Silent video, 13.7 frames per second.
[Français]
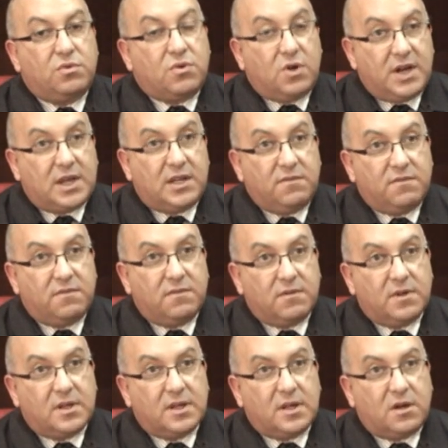du collectif,
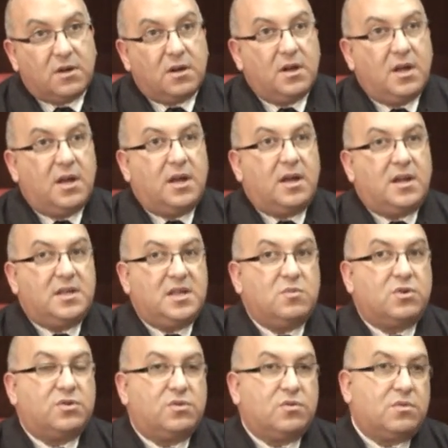la
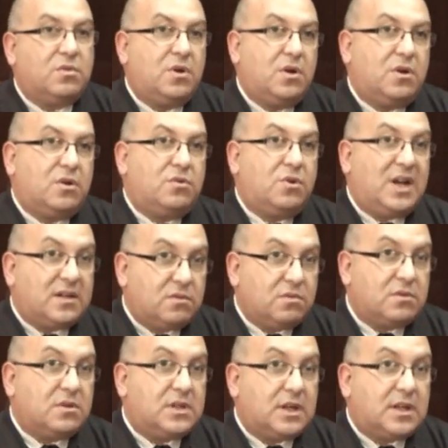dimension de l'action
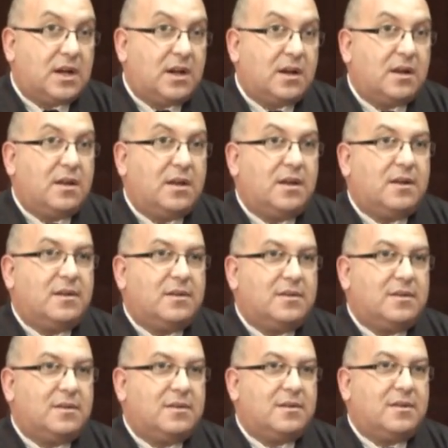sociétale,
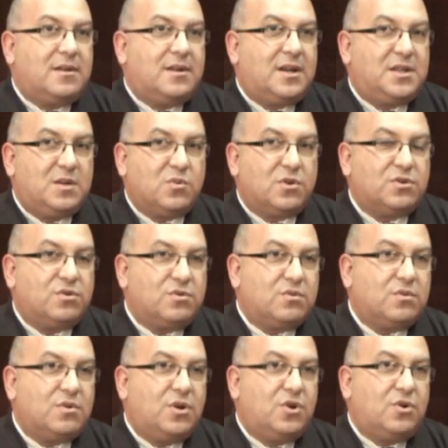euh, la
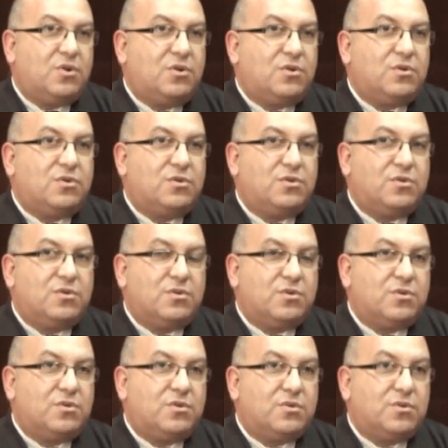dimension
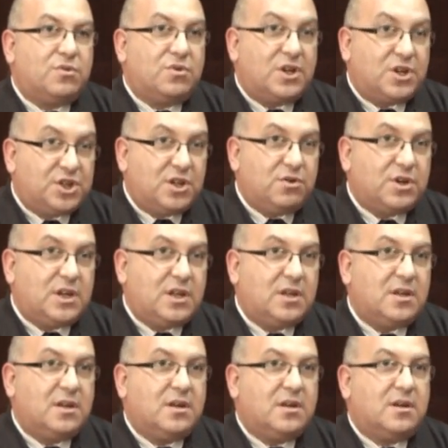de l'ingénierie,
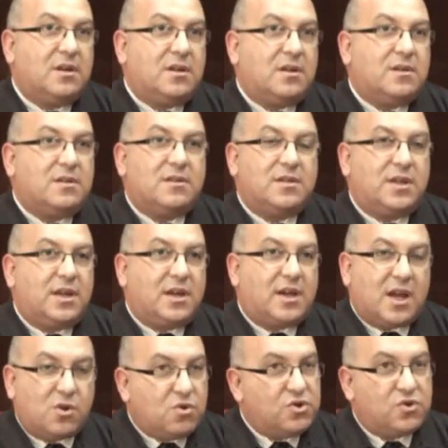
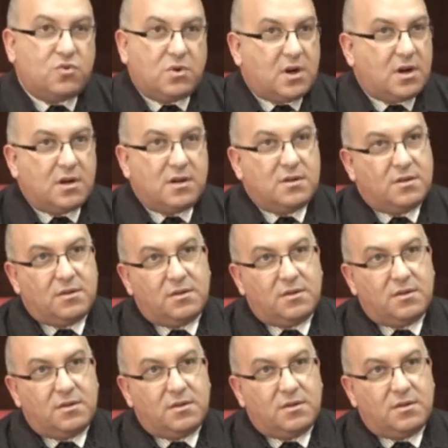quel que soit